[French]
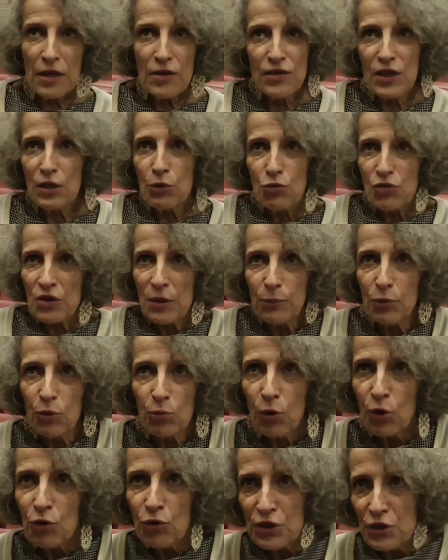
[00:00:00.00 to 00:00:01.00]
c'est tout
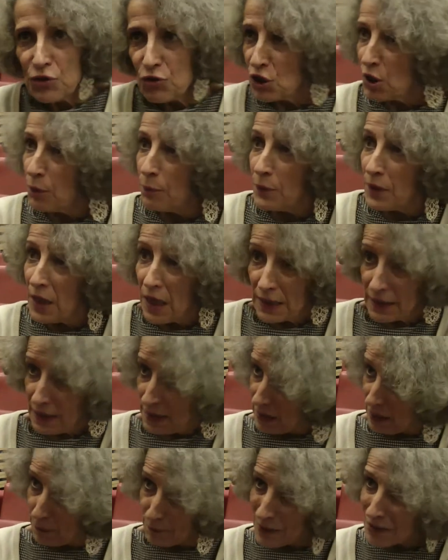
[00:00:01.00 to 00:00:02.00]
simplement une GPA qui
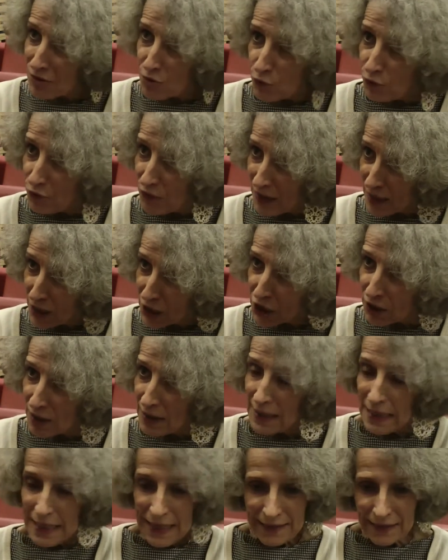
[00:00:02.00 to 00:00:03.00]
n'est pas sauvage,
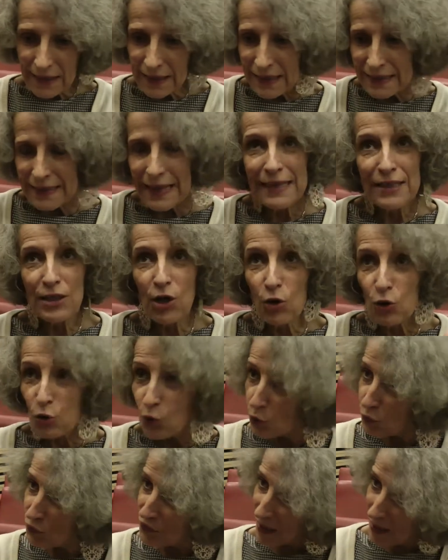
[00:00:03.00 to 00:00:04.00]
dans laquelle il y a un
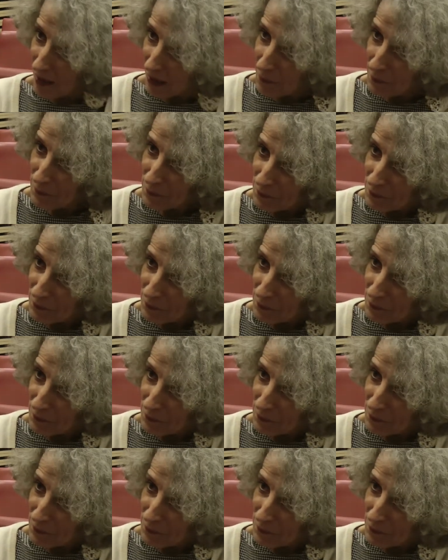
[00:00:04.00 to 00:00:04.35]
contrat.